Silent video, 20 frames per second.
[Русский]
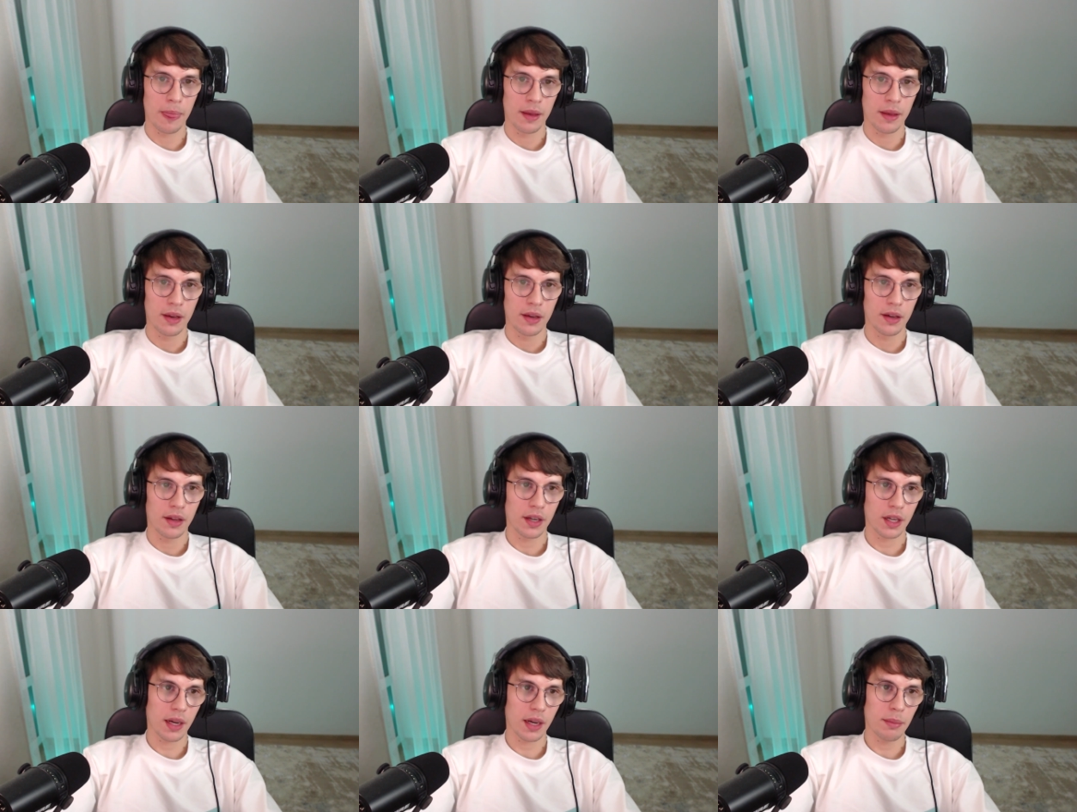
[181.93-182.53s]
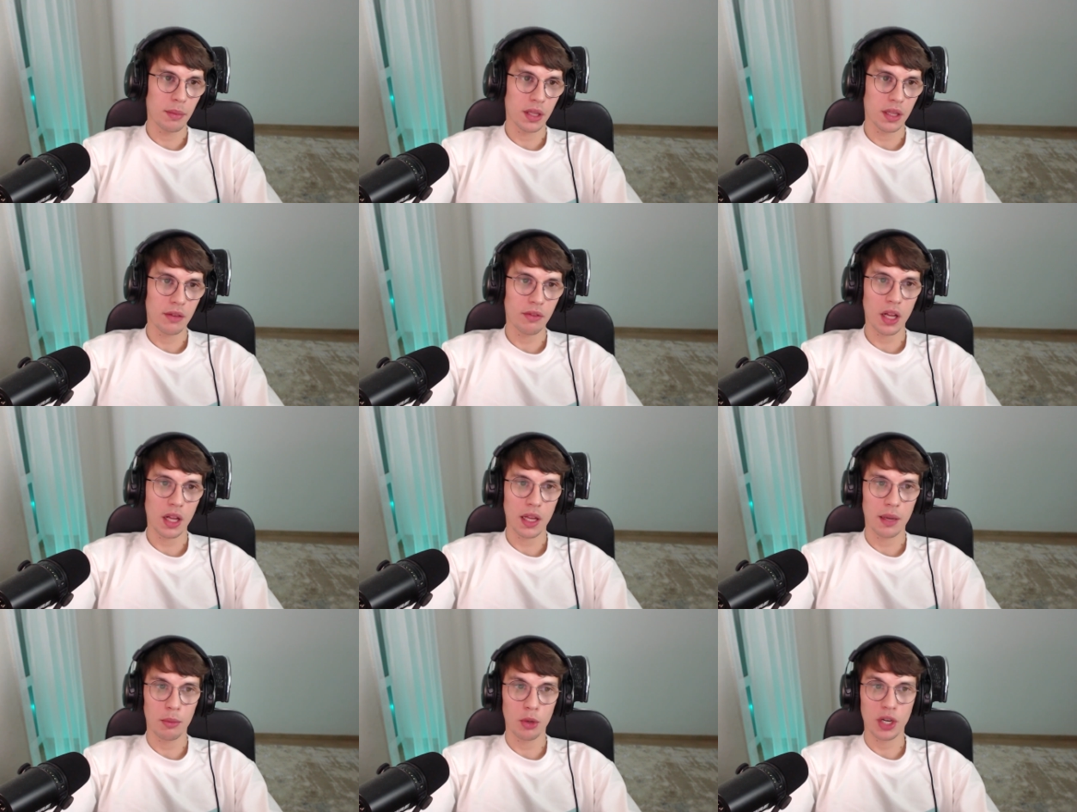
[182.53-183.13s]

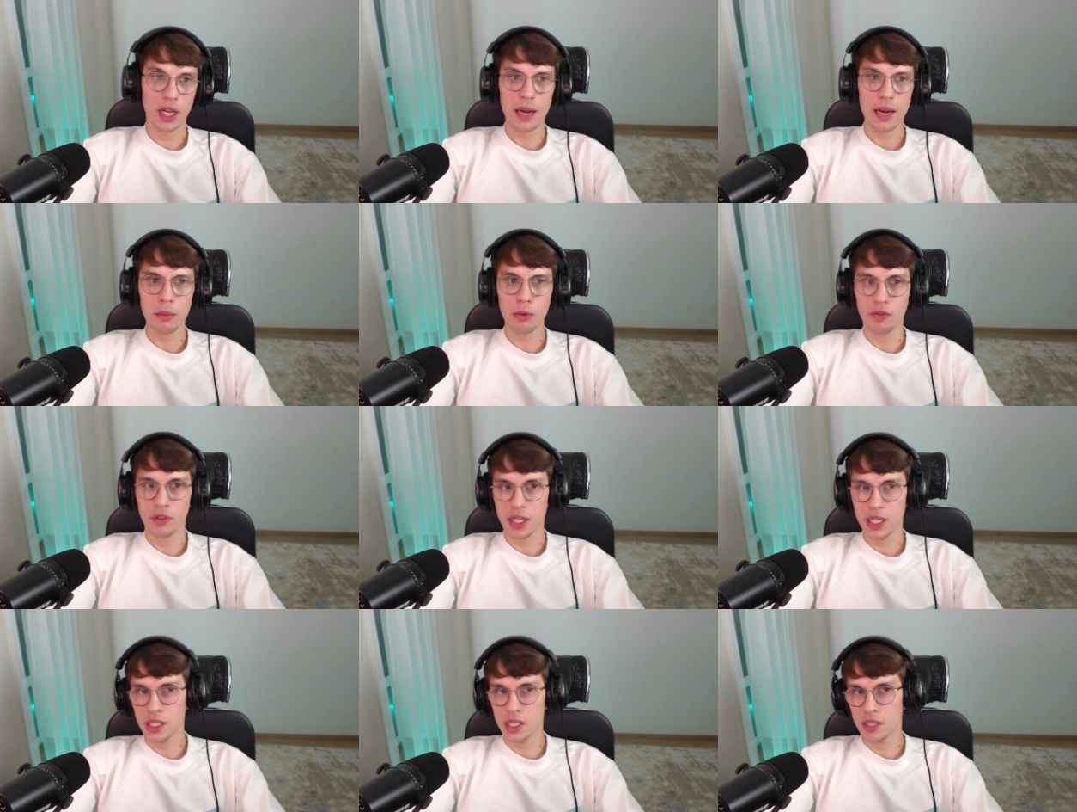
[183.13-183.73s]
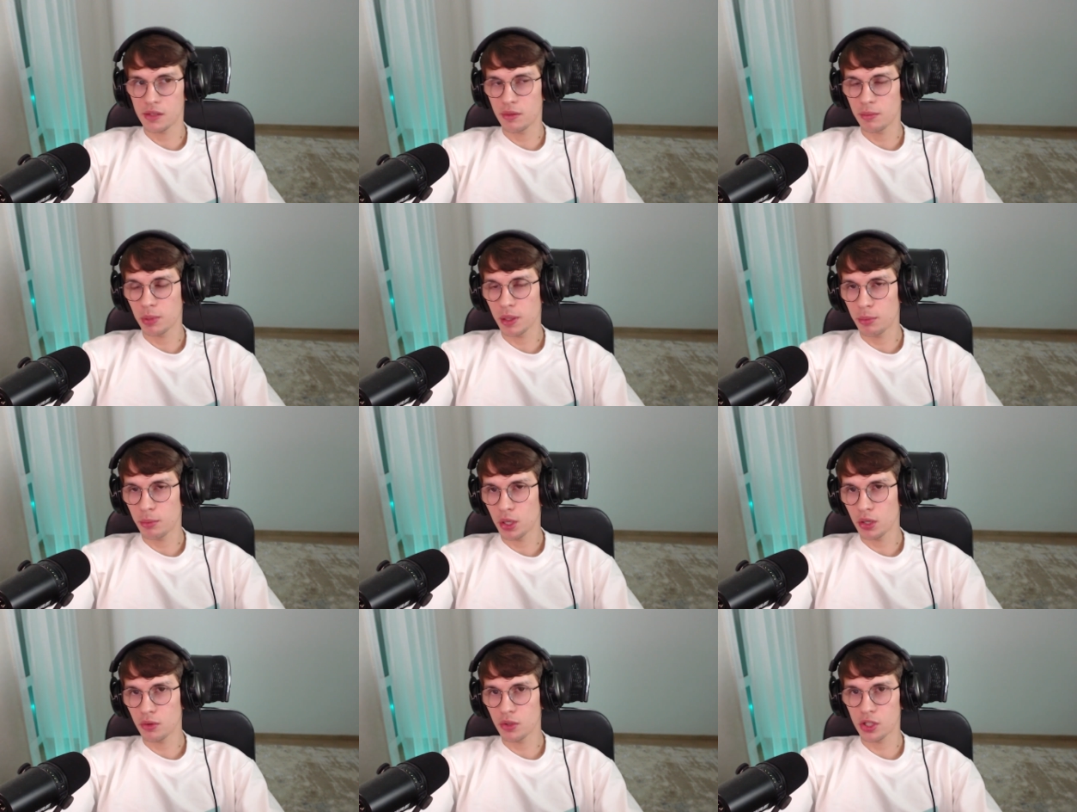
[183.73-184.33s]
рекомендовала амальгаму в качестве
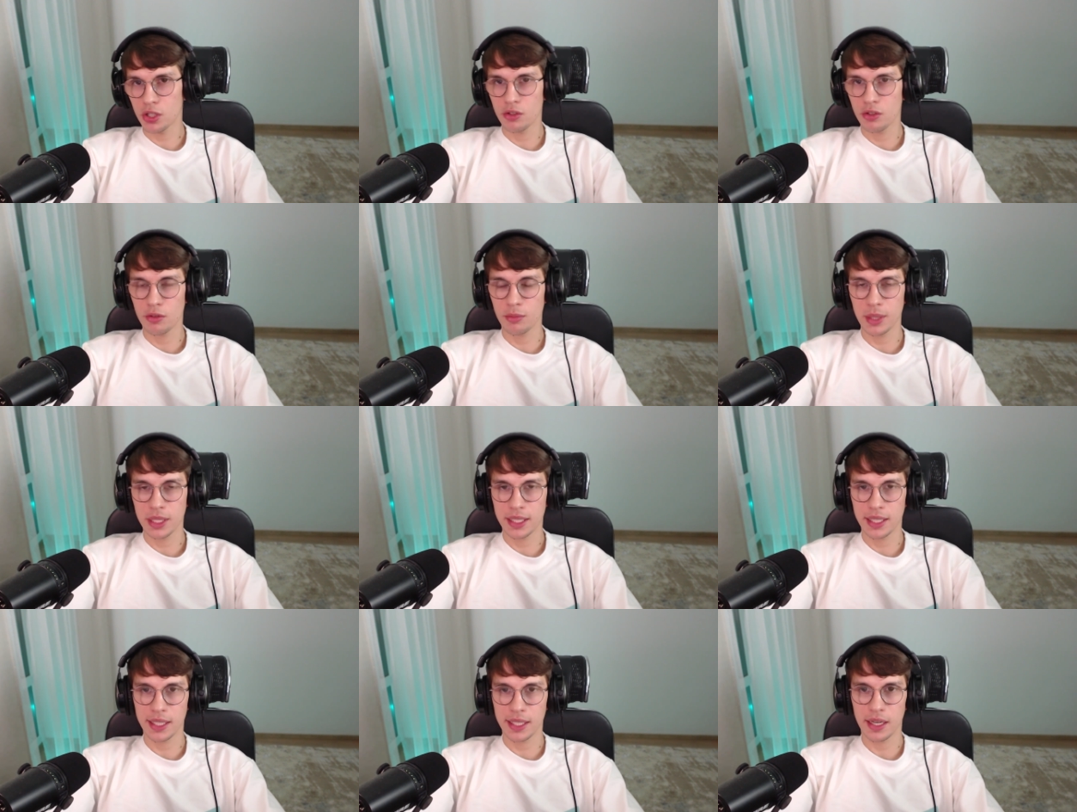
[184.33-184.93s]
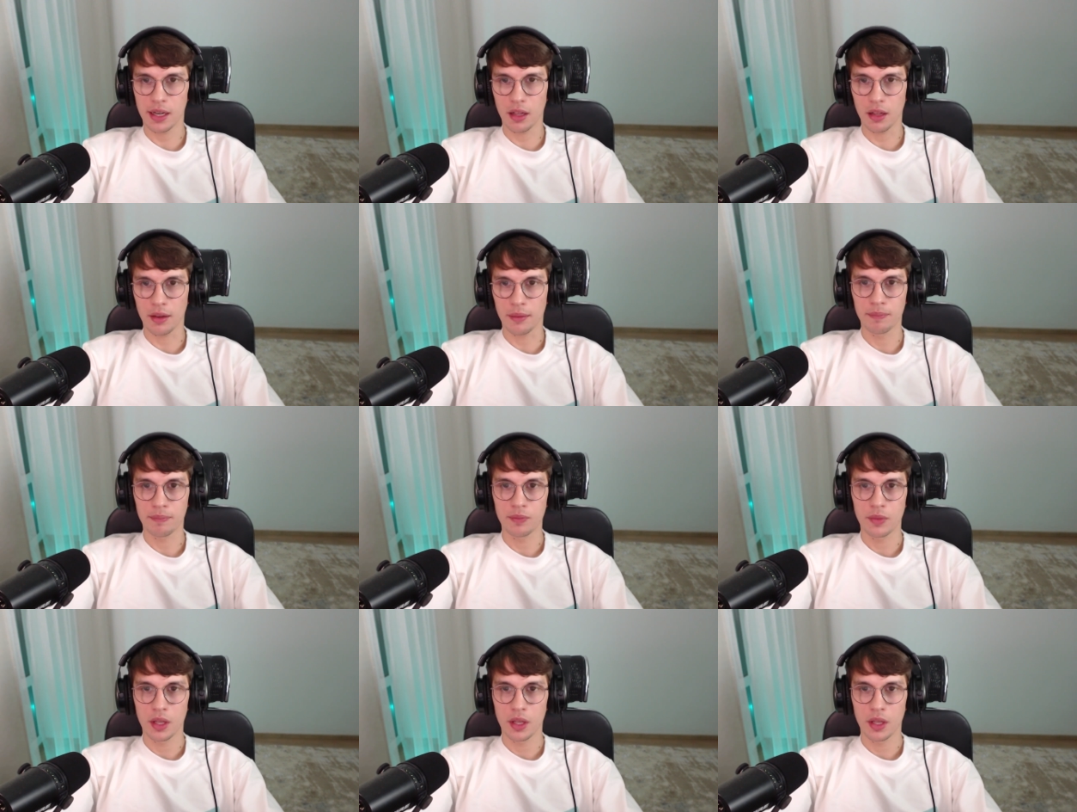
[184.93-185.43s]
пломбировочного материала.